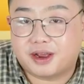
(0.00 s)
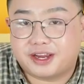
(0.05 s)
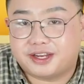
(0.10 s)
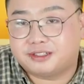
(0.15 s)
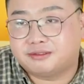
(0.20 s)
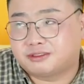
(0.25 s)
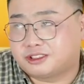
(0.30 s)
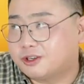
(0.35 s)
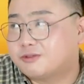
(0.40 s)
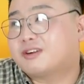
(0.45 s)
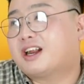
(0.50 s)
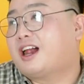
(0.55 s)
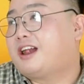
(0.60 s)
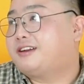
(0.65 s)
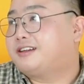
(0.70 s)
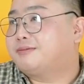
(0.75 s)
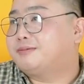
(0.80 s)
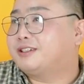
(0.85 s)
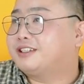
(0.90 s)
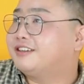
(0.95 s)
mì, kiểu
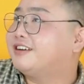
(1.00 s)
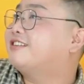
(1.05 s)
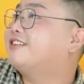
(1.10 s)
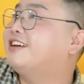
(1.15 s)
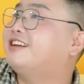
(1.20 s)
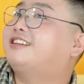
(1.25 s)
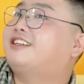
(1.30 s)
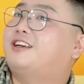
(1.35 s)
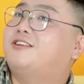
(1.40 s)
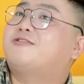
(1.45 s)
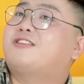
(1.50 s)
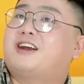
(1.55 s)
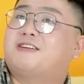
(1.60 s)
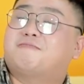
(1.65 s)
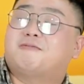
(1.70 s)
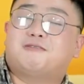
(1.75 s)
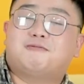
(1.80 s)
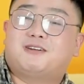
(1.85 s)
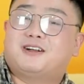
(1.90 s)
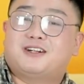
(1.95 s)
này mình rất thích kiểu này,
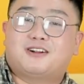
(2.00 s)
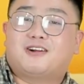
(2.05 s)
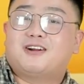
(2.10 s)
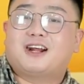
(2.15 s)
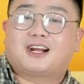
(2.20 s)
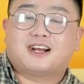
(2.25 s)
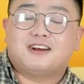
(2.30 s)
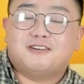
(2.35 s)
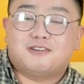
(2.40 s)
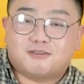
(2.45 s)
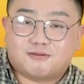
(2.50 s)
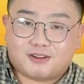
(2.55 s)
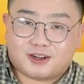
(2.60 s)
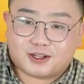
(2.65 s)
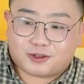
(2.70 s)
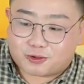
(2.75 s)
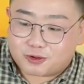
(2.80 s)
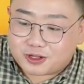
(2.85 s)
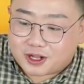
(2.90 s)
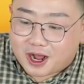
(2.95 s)
bởi vì đó là cái hương
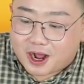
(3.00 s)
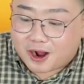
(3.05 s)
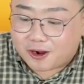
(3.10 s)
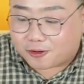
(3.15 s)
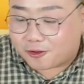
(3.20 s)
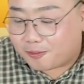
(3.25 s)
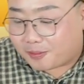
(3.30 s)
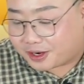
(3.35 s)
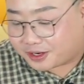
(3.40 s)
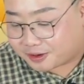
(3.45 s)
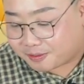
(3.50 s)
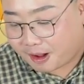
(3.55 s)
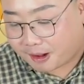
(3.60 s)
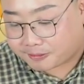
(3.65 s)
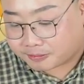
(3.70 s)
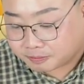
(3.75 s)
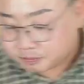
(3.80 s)
vị tuổi thơ của mình các bạn.